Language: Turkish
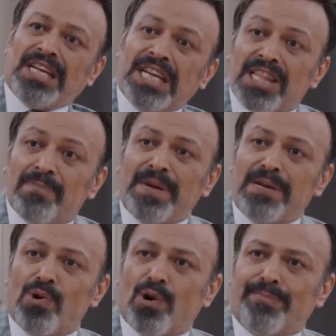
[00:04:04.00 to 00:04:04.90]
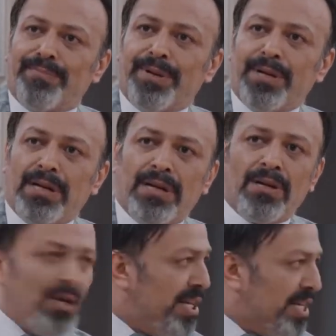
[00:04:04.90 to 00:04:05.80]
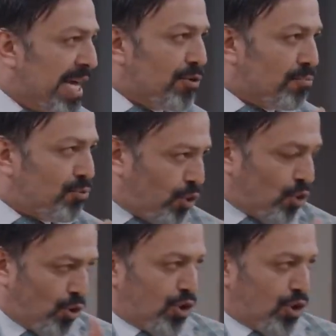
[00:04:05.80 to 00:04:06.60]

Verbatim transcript: İnanın bilmiyorum. Yani çünkü